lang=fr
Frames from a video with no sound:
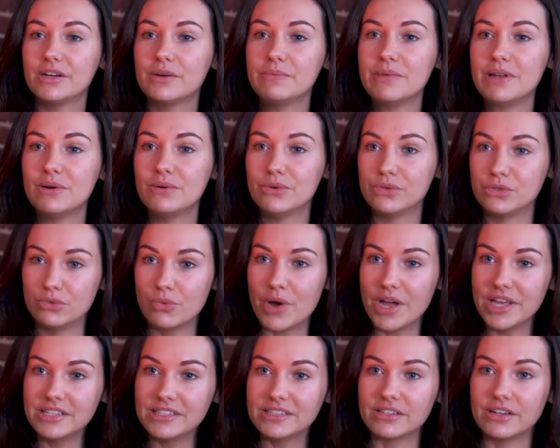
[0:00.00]
ça comme il le
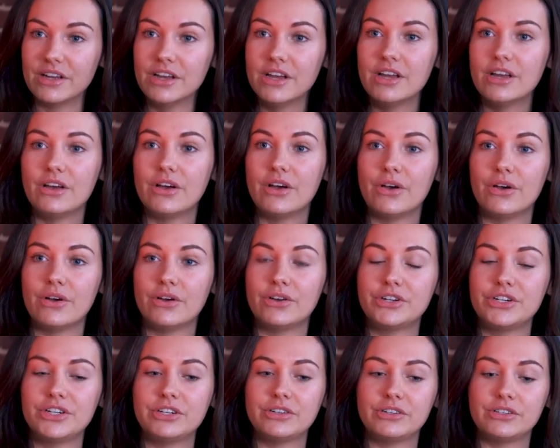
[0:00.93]
souhaite.
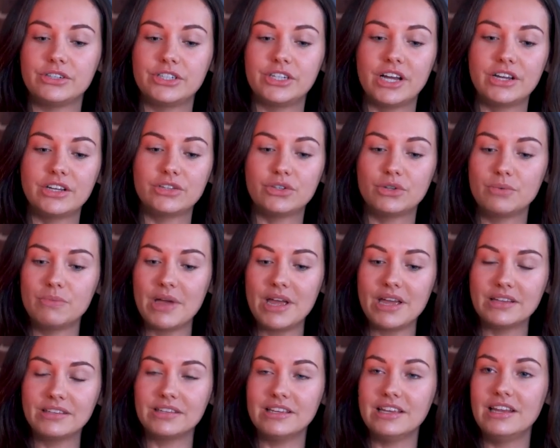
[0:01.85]
Euh, chaque
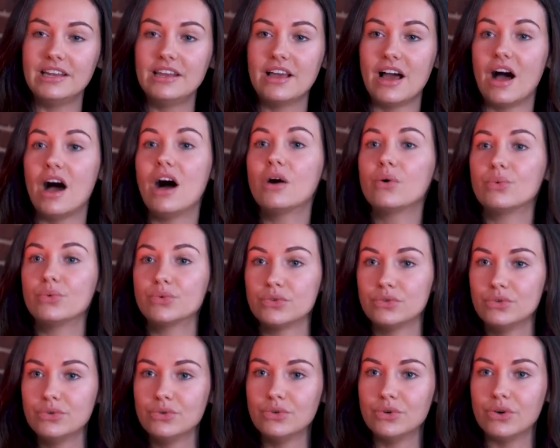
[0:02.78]
semaine, il y a un
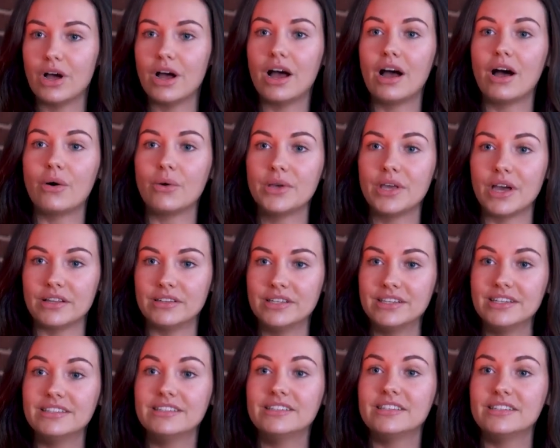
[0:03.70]
contenu à
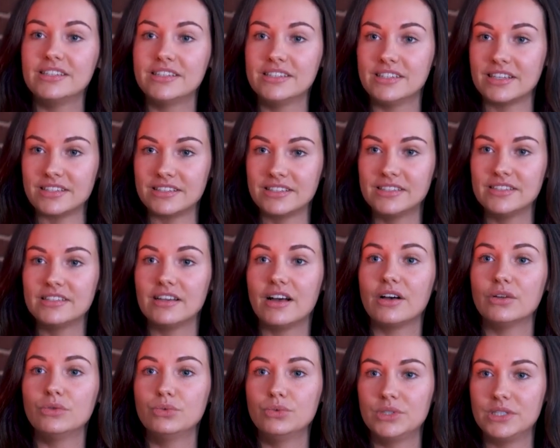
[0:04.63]
regarder, des exercices,
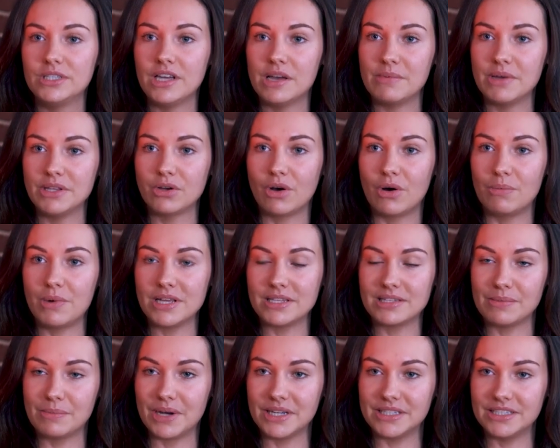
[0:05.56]
un outil à mettre en
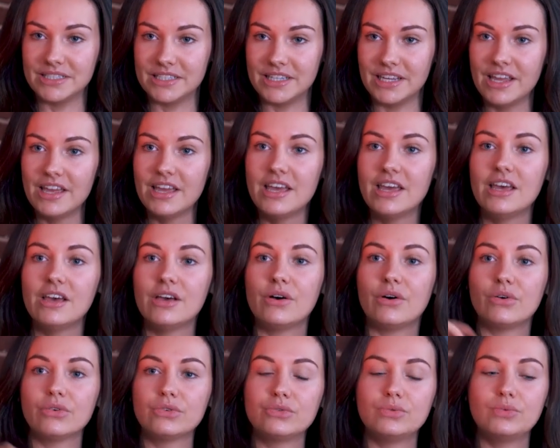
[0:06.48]
place, à pratiquer.
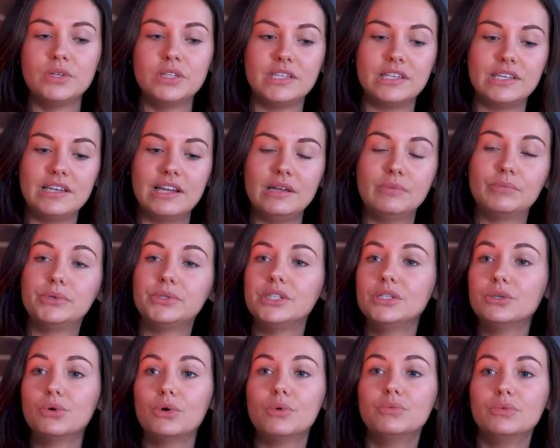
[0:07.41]
Ensuite, il y a les
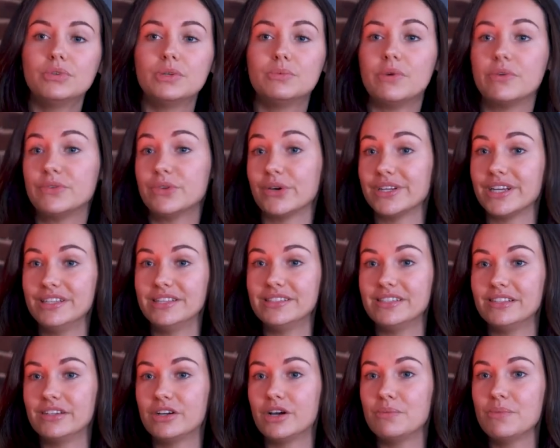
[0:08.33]
petits groupes, donc ils peuvent
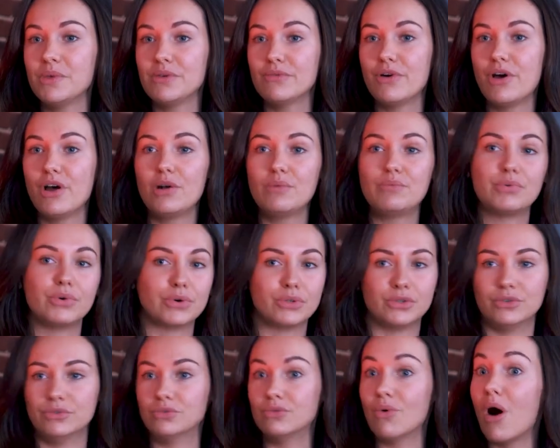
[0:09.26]
s'organiser comme ils veulent pour
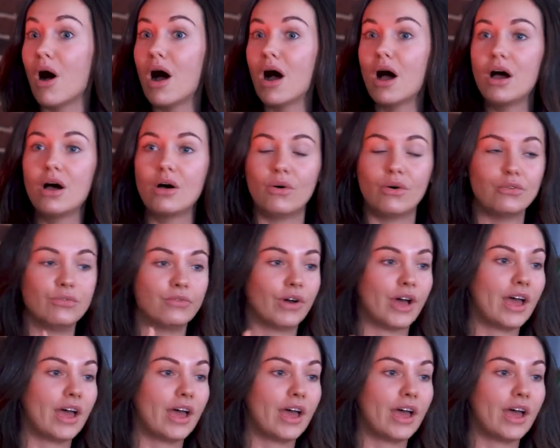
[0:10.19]
mhm. se voir en